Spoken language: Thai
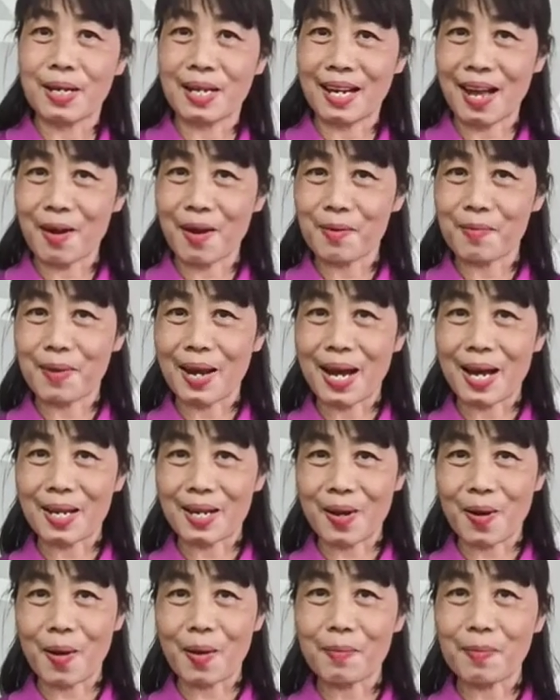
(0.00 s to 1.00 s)
เรามา
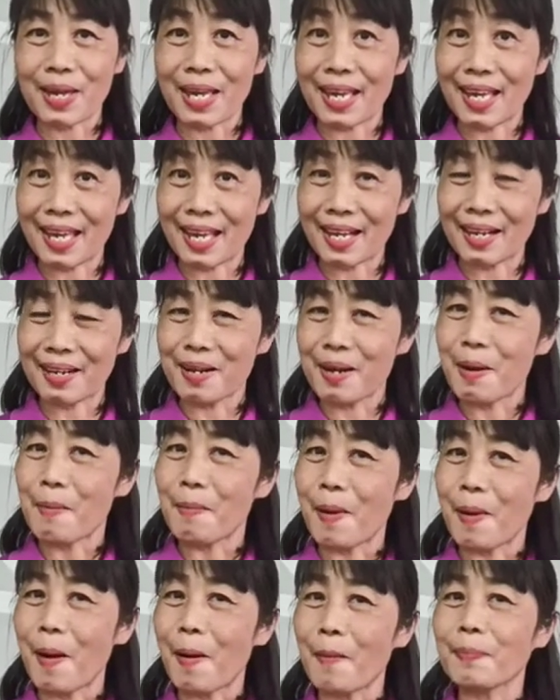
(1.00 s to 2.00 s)
ร้องเพลง
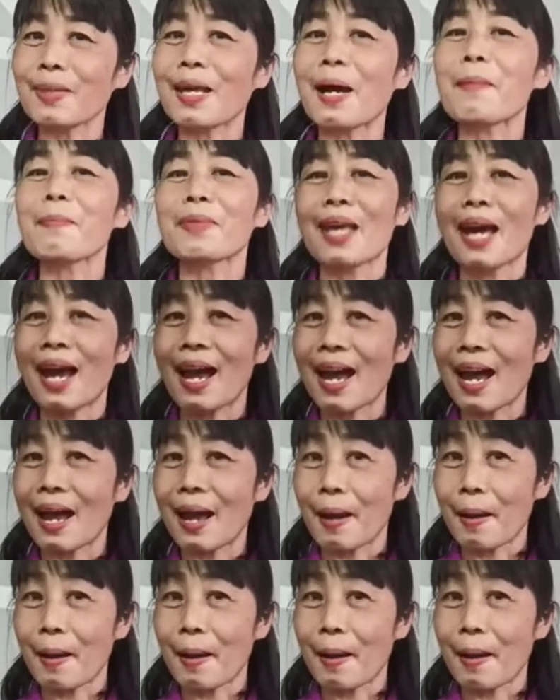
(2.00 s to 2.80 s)
พร้อมทำท่า